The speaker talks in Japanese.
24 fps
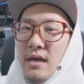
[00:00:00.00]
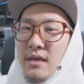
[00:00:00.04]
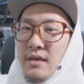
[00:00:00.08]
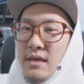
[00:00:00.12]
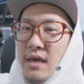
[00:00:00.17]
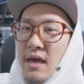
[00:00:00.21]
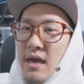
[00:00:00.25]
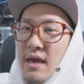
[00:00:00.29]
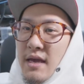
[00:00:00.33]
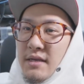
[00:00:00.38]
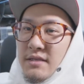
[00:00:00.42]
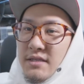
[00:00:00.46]

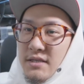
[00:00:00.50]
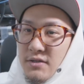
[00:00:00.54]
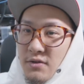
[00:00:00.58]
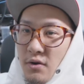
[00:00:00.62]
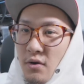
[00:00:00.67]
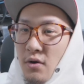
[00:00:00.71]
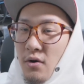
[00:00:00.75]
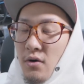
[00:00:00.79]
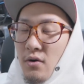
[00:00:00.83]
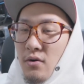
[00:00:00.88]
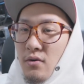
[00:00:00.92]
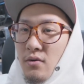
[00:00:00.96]
ケージ
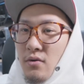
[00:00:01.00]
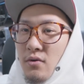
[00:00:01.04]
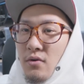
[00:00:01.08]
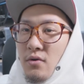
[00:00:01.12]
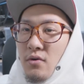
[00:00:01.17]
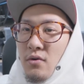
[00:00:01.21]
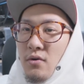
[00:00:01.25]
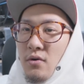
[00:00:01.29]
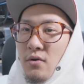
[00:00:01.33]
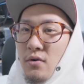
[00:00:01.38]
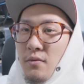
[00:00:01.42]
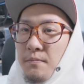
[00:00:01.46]
と
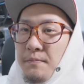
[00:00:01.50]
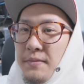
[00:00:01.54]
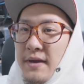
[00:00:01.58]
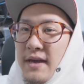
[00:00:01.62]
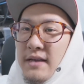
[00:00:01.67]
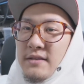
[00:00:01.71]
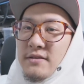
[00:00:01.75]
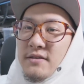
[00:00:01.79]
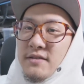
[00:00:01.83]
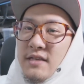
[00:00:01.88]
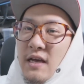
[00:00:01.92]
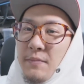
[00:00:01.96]

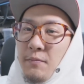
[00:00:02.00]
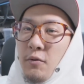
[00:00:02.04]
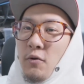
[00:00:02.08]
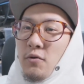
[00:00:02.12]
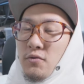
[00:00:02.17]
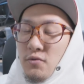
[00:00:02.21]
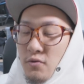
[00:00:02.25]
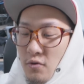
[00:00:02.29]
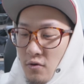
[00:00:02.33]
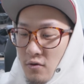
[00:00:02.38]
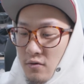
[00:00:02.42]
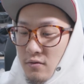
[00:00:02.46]

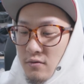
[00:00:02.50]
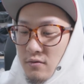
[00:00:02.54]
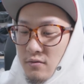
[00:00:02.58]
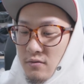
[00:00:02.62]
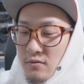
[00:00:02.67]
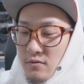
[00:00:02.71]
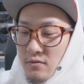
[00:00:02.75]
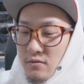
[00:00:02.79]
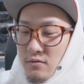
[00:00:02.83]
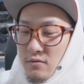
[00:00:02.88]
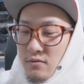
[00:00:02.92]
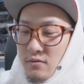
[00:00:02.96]
ベースサポート
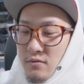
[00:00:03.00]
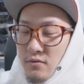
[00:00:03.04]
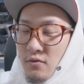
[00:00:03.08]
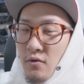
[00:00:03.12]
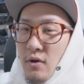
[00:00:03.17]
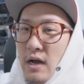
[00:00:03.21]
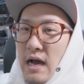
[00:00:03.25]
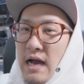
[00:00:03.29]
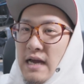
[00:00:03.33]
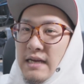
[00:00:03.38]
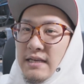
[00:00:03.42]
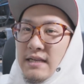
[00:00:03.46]

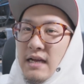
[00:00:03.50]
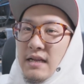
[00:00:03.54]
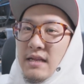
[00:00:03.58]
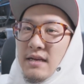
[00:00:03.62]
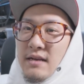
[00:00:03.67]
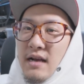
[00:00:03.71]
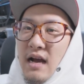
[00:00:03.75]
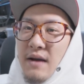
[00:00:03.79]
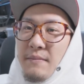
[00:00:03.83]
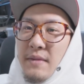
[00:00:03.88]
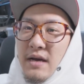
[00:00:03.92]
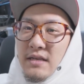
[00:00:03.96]
の間
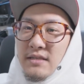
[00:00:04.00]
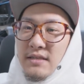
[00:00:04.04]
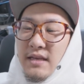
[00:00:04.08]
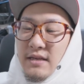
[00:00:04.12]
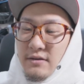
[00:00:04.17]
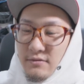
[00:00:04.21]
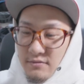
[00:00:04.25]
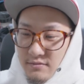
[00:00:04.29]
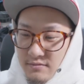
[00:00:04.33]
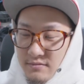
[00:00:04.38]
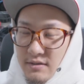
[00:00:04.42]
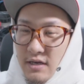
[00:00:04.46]
にかま
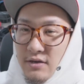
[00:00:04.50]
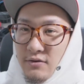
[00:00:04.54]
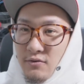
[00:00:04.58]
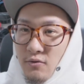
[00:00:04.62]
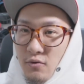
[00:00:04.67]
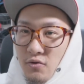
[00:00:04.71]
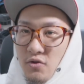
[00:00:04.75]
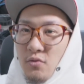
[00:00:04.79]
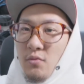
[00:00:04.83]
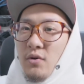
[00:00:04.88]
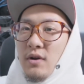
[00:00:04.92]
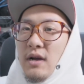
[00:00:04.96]
せるっていう
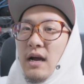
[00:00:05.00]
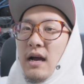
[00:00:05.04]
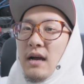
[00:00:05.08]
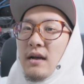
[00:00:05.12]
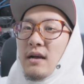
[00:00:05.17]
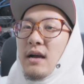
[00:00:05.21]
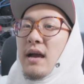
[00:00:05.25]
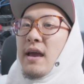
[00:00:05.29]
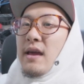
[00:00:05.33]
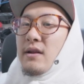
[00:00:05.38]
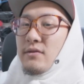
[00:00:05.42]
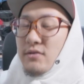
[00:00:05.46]
ことも考
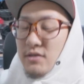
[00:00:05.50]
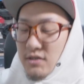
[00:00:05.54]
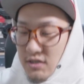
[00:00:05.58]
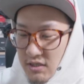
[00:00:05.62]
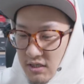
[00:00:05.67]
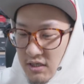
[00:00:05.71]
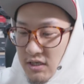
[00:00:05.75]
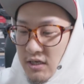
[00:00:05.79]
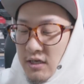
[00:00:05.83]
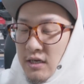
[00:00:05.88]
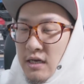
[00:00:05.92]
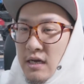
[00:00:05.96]
える
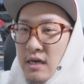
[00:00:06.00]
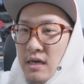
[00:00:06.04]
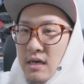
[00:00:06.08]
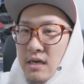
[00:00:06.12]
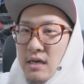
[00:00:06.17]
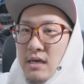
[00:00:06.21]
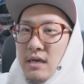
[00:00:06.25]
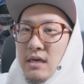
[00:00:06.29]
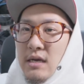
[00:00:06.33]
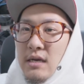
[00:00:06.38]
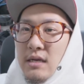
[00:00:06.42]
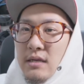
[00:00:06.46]

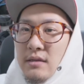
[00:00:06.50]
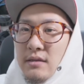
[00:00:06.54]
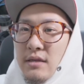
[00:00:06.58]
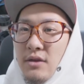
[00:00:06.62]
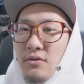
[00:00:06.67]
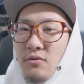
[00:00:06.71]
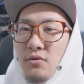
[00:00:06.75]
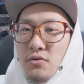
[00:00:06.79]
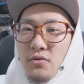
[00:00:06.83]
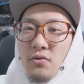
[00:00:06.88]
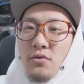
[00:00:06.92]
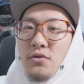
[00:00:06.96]
しっ
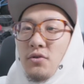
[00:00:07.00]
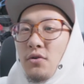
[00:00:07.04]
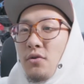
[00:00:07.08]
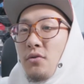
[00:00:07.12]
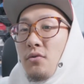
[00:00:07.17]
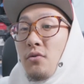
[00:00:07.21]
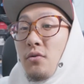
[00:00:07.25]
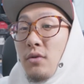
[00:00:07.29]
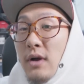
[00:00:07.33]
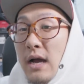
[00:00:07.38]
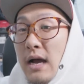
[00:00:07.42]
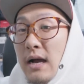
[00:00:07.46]
ていうことをいろい
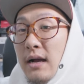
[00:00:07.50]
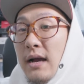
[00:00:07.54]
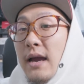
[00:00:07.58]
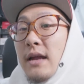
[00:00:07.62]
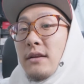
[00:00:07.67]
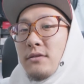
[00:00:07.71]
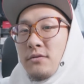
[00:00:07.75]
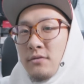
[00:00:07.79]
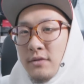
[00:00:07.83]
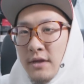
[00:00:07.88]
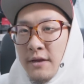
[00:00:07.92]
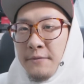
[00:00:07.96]
ろ考え
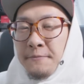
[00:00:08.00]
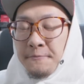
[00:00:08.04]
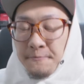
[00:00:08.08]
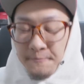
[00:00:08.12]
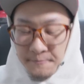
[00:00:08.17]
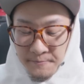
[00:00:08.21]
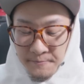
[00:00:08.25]
るとね、